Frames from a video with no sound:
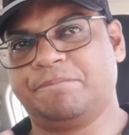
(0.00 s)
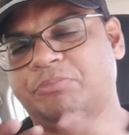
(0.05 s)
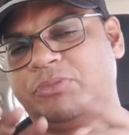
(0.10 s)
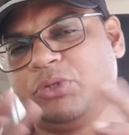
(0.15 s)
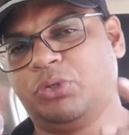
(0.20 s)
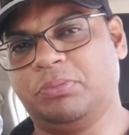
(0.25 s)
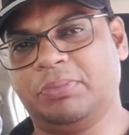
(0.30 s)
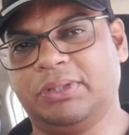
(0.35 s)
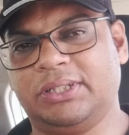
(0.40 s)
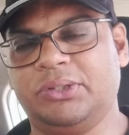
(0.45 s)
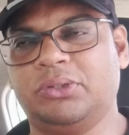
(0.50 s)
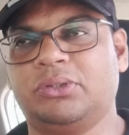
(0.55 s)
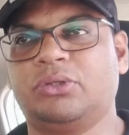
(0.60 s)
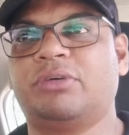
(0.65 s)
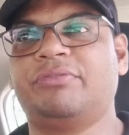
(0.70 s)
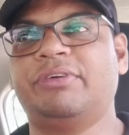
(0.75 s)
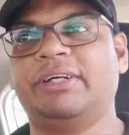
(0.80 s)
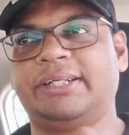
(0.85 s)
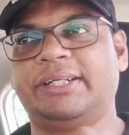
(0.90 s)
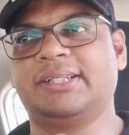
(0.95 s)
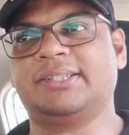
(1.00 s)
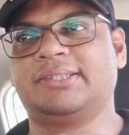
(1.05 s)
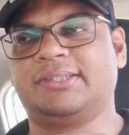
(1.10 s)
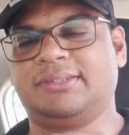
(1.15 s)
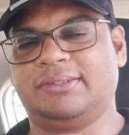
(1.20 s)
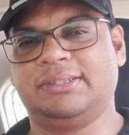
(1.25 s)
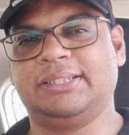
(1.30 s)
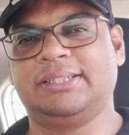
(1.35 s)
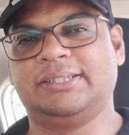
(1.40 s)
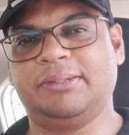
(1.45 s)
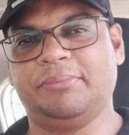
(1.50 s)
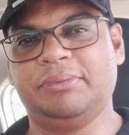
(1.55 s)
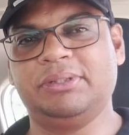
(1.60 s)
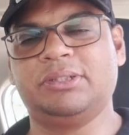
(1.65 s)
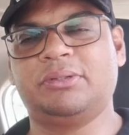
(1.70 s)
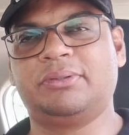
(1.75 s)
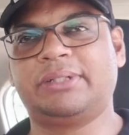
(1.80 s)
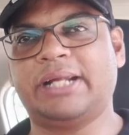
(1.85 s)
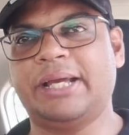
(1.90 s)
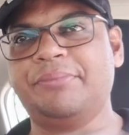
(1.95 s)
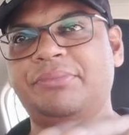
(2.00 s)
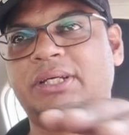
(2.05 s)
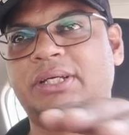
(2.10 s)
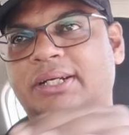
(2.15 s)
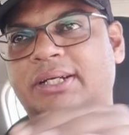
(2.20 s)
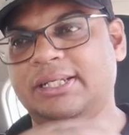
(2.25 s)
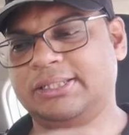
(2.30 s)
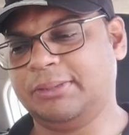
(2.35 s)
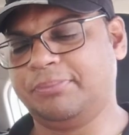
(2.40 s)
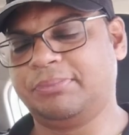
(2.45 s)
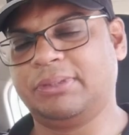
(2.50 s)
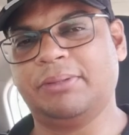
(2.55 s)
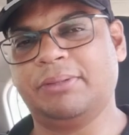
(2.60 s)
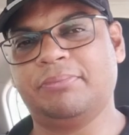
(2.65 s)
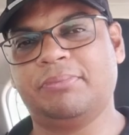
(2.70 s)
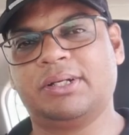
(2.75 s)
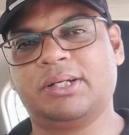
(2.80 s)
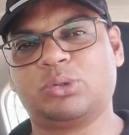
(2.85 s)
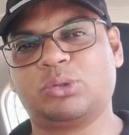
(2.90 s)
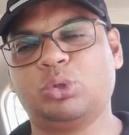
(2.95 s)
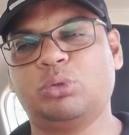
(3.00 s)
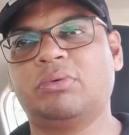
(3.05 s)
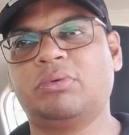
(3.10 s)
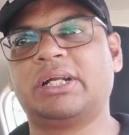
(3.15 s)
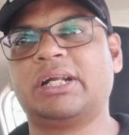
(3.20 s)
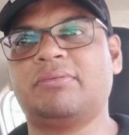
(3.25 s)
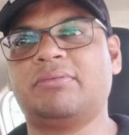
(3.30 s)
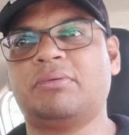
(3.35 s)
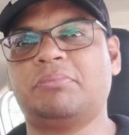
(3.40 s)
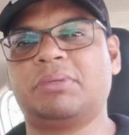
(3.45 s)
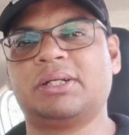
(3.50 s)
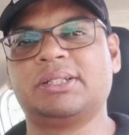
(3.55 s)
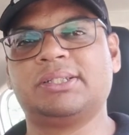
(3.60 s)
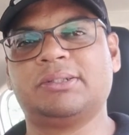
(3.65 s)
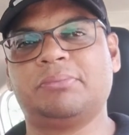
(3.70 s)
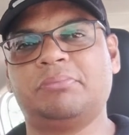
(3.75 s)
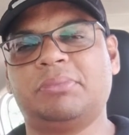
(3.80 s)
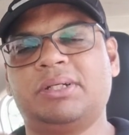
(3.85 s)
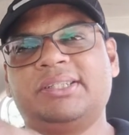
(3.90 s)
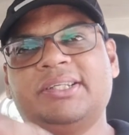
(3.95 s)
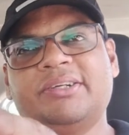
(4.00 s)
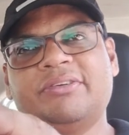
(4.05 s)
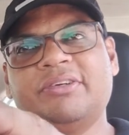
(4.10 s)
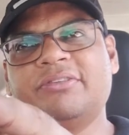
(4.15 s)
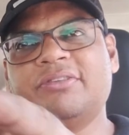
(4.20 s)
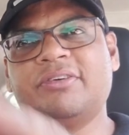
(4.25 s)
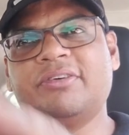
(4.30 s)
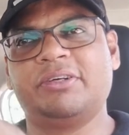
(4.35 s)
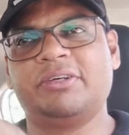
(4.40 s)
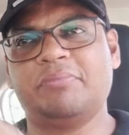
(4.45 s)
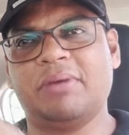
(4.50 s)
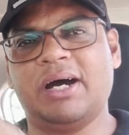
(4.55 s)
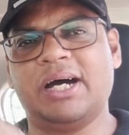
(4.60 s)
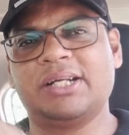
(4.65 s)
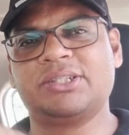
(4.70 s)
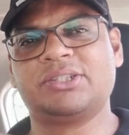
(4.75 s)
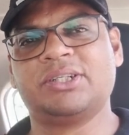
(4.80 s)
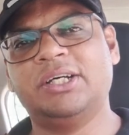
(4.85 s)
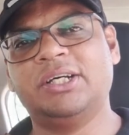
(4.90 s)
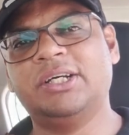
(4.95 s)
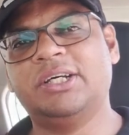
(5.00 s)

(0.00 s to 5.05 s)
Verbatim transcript: तो कोई पता नहीं होता और विंटर्स जैसे अभी जो टाइम चल रहा है सितंबर अक्टूबर नवंबर दिसंबर जनवरी फरवरी मार्च